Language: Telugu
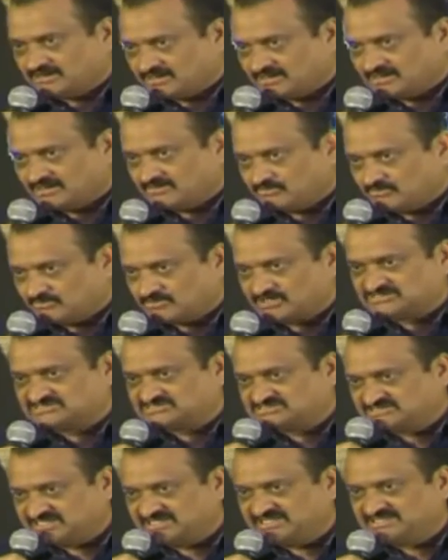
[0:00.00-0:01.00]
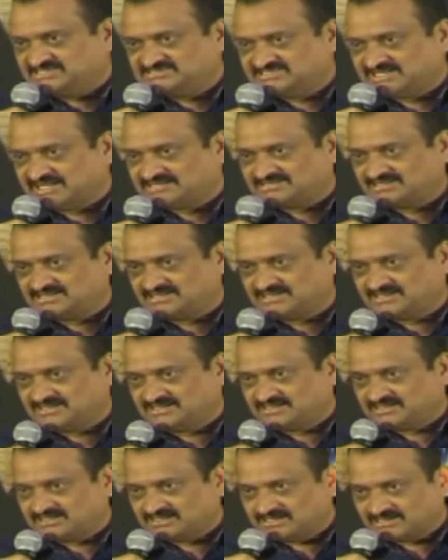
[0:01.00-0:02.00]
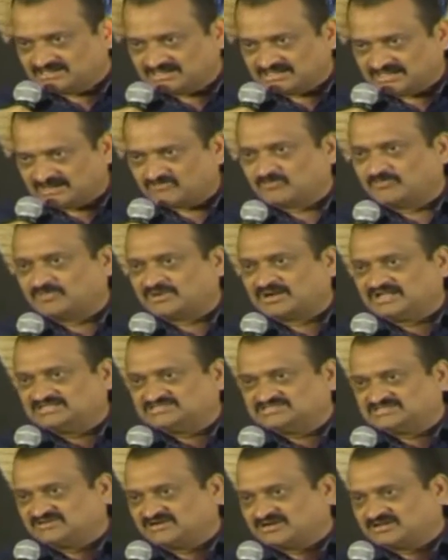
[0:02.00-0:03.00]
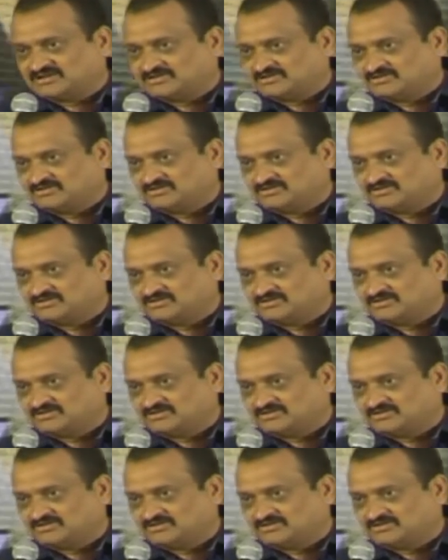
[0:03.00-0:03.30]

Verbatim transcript: ఒక స్త్రీ జాతి గర్వపడాల్సిన వాళ్ళలో